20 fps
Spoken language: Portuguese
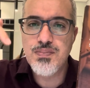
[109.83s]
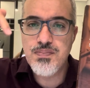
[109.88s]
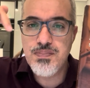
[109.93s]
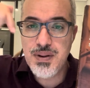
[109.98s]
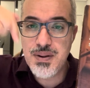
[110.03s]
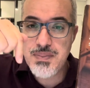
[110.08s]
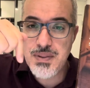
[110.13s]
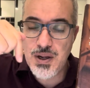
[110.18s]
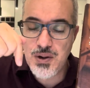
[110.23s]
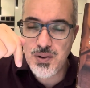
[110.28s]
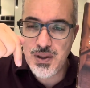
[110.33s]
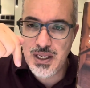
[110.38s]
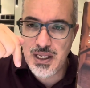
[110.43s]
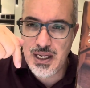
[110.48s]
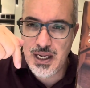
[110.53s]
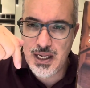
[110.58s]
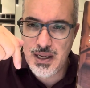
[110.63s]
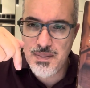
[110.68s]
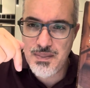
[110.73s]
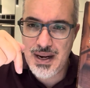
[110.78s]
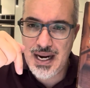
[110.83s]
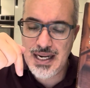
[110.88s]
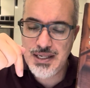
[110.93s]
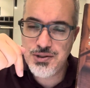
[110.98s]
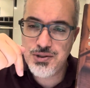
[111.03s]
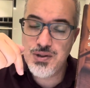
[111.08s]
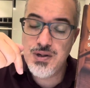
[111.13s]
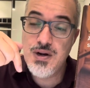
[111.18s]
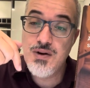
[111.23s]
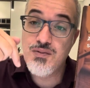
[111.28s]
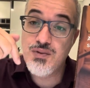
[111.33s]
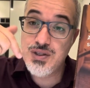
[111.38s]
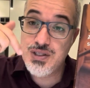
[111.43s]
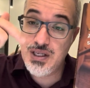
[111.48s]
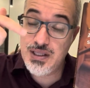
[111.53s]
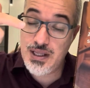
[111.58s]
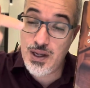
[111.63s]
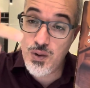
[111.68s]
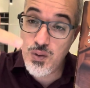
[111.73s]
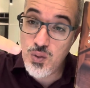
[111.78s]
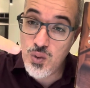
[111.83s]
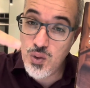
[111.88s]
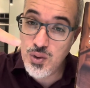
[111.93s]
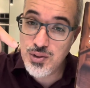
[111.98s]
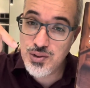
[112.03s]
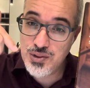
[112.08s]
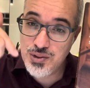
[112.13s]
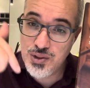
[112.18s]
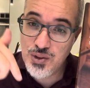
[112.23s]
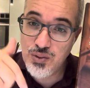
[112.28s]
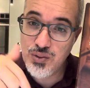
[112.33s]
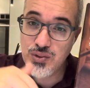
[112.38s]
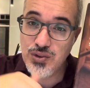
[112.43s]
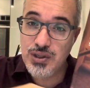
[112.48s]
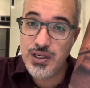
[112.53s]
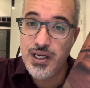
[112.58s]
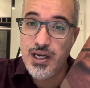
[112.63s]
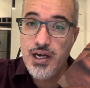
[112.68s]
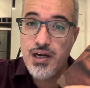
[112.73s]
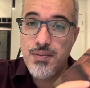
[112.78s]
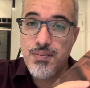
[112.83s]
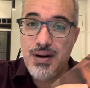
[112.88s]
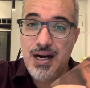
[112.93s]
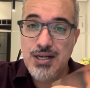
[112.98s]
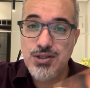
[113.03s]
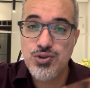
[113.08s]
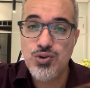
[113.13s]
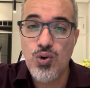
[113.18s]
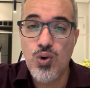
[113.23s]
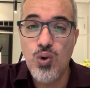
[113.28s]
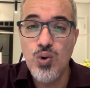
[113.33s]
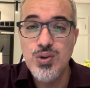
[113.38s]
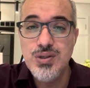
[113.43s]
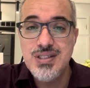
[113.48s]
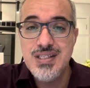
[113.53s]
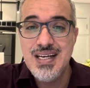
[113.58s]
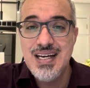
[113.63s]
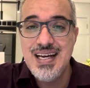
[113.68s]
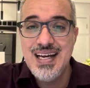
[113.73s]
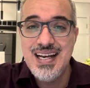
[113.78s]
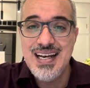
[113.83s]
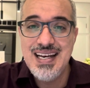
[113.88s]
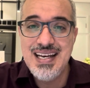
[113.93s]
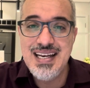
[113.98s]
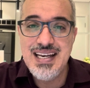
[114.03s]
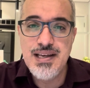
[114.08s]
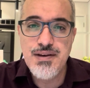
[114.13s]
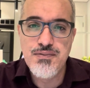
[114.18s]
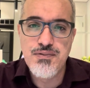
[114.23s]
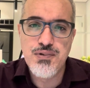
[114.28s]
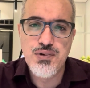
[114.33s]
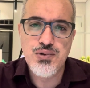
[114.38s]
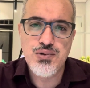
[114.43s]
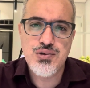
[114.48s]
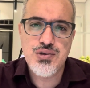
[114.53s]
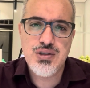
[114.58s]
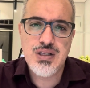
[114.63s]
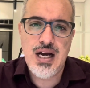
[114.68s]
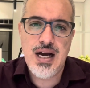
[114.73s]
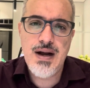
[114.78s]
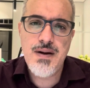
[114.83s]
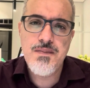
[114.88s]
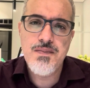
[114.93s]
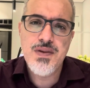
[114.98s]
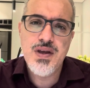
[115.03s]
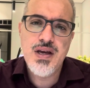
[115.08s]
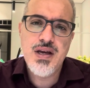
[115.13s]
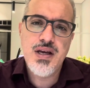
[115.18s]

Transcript: Primeiro link aqui embaixo, você tem o curso. Segundo link aqui embaixo, os livros, tá?